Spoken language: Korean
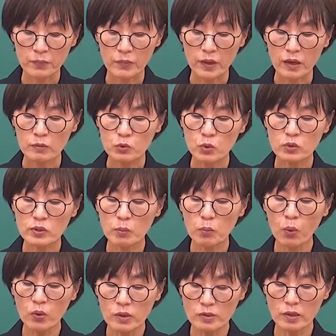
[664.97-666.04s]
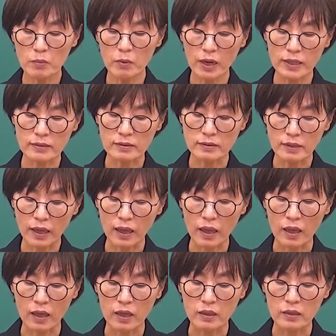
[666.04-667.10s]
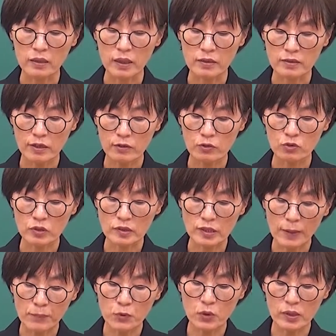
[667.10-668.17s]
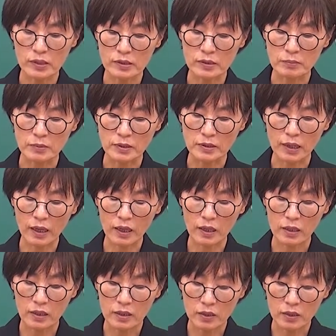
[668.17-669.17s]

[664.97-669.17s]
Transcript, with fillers: 자, 그럼 도대체 뭐를 설명하는데 그게 시행규칙 3조에 있습니다.